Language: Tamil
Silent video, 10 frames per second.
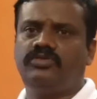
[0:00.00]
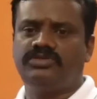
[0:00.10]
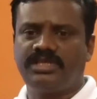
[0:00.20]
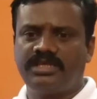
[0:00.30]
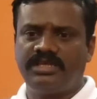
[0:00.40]
ஒரு
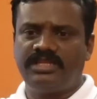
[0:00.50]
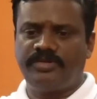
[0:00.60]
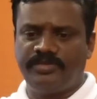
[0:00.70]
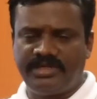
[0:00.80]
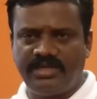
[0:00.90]
குஜராத்லேருந்து
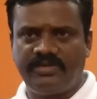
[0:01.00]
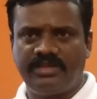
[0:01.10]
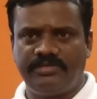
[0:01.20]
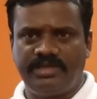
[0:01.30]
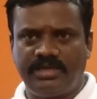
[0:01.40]
நம்ம மெட்டீரியல்
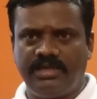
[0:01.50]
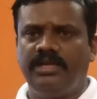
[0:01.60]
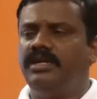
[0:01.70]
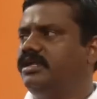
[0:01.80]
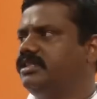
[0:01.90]
வருது அப்படின்னா
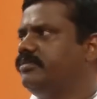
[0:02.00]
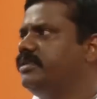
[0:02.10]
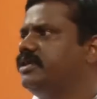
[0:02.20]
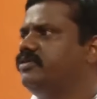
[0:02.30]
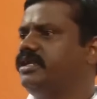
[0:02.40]
இல்லை
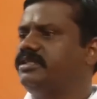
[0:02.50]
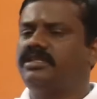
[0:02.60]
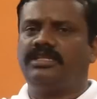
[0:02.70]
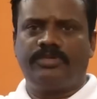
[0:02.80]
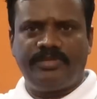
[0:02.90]
தமிழ்நாட்டில் ஒரு
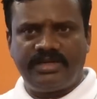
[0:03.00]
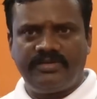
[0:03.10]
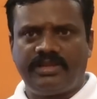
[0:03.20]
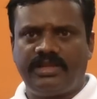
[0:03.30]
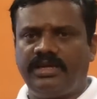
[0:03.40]
இடத்துலேருந்து நம்ம
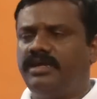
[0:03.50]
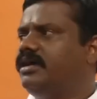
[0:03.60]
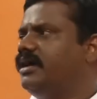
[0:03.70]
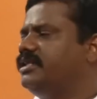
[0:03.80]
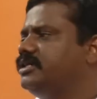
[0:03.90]
மெட்டீரியல் வருதுன்னா
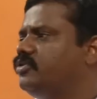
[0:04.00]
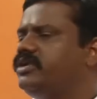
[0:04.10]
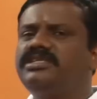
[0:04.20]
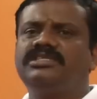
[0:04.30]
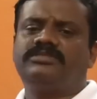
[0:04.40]
அந்த
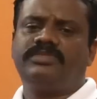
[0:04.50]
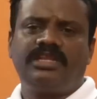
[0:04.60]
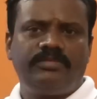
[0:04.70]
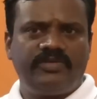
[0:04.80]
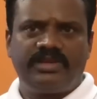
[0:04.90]
கொரியர் சார்ஜ் மட்டும்
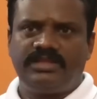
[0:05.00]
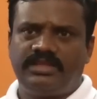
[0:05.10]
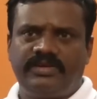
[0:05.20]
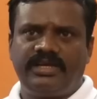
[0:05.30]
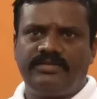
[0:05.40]
தான் நமக்கு வருதே
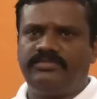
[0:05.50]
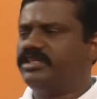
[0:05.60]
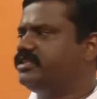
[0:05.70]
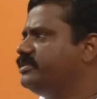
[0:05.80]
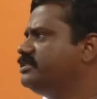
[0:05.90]
தவிர
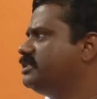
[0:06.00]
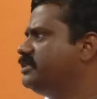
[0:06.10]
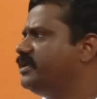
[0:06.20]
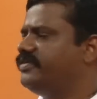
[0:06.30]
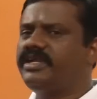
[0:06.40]
மற்றபடி இந்த
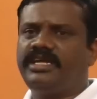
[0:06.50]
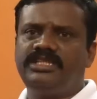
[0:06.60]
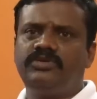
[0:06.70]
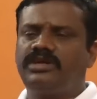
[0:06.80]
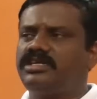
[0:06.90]
டிவியில் வேறு
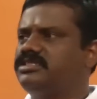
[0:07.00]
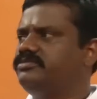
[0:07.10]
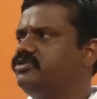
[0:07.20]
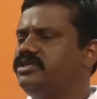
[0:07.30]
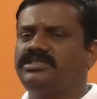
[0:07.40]
எந்த ஒரு
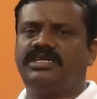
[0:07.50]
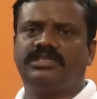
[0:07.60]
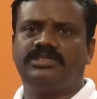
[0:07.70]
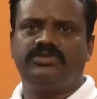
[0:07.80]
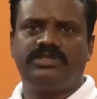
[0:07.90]
கஸ்டம் டியூட்டி சார்ஜ்
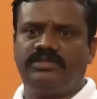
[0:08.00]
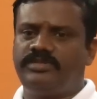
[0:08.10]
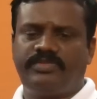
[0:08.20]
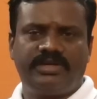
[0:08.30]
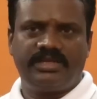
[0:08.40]
இந்த சூட்டி
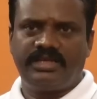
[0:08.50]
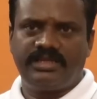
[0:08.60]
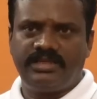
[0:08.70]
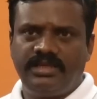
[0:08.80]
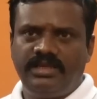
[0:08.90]
எதுவுமே பண்ணுறது கிடையாது